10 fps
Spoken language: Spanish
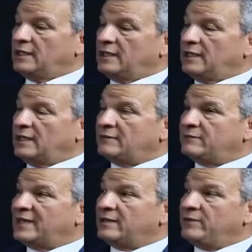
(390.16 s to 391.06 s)
Eh,
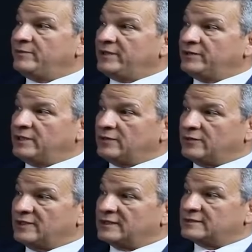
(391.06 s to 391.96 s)
más de mil millones de
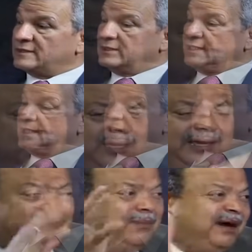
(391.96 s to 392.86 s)
dólares.
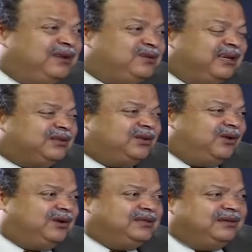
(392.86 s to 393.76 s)
En varios
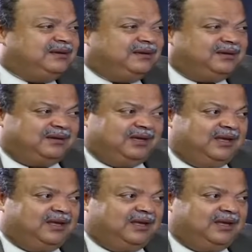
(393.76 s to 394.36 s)
sectores. En todos los